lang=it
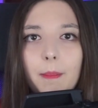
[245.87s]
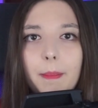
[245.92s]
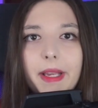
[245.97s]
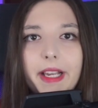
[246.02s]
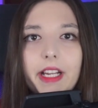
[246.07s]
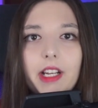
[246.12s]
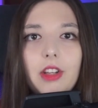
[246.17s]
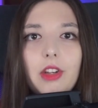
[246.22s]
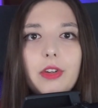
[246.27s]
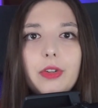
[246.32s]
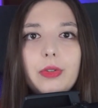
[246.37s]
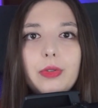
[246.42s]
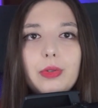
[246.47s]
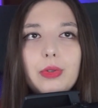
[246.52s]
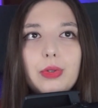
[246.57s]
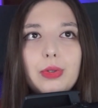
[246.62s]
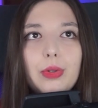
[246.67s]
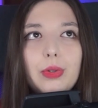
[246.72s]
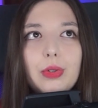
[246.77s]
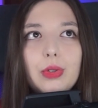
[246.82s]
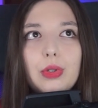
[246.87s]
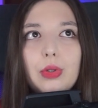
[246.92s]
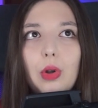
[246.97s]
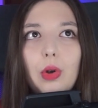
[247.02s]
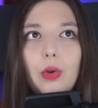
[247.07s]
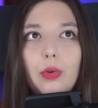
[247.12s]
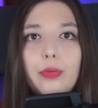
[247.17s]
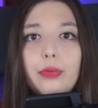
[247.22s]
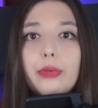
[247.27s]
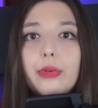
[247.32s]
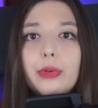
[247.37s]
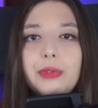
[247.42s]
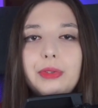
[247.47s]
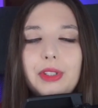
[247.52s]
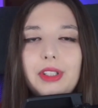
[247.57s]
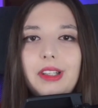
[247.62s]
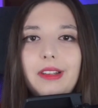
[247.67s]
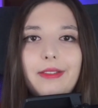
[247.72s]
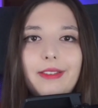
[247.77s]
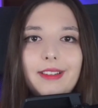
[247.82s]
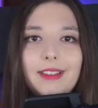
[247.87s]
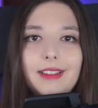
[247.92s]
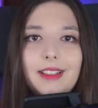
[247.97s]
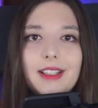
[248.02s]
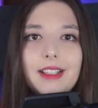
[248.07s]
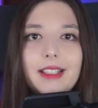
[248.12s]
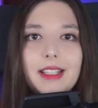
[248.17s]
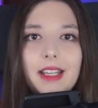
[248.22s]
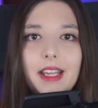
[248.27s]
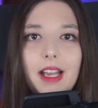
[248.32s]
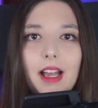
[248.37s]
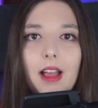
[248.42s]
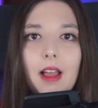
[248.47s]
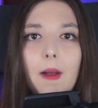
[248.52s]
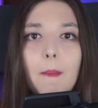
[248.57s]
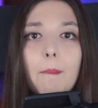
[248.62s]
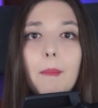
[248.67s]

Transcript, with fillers: Per loro non sono solo frutti di fantasia,